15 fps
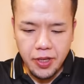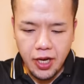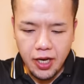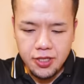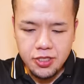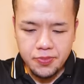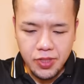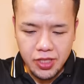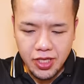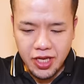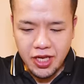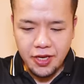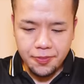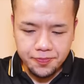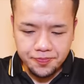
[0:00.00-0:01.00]
あくまで
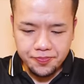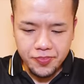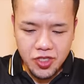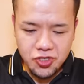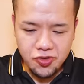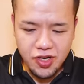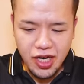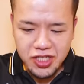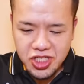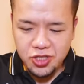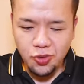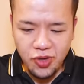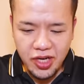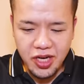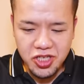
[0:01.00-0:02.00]
ね一応
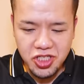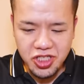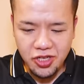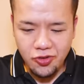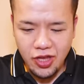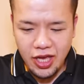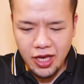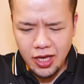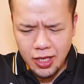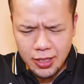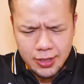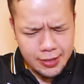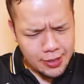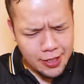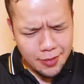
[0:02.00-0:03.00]
ガチとお話ししたので、
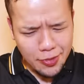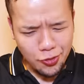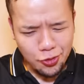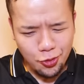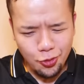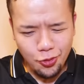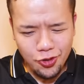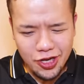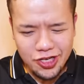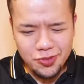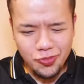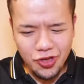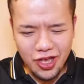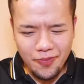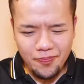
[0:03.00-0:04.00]
この攻
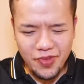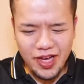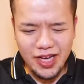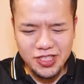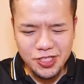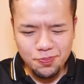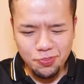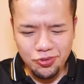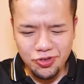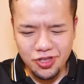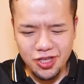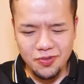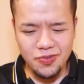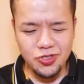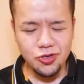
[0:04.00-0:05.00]
略もねガチっぽく
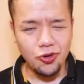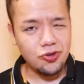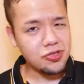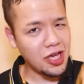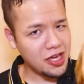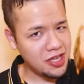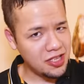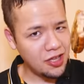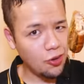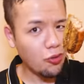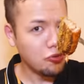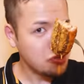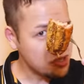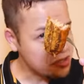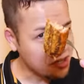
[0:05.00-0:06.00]
いってみましょう。先にね
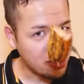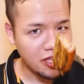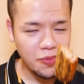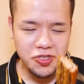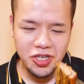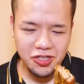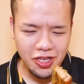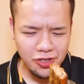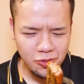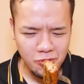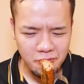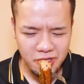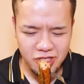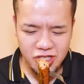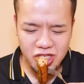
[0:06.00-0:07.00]
お肉から食べちゃいたいと
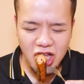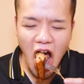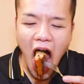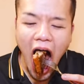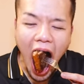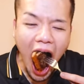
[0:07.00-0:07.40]
思います。